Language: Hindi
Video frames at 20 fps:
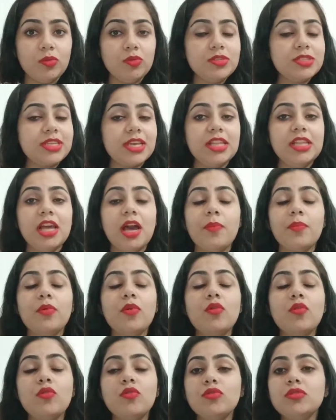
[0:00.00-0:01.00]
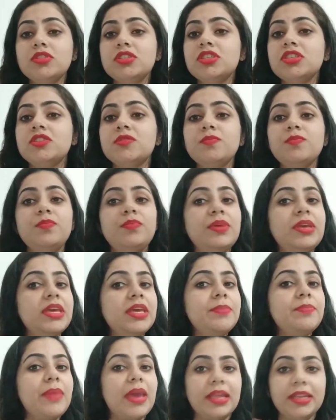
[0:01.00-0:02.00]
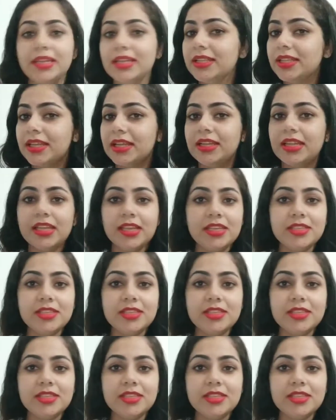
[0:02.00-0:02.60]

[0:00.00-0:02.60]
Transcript: उसके लिए आपको कुछ भी मेहनत करने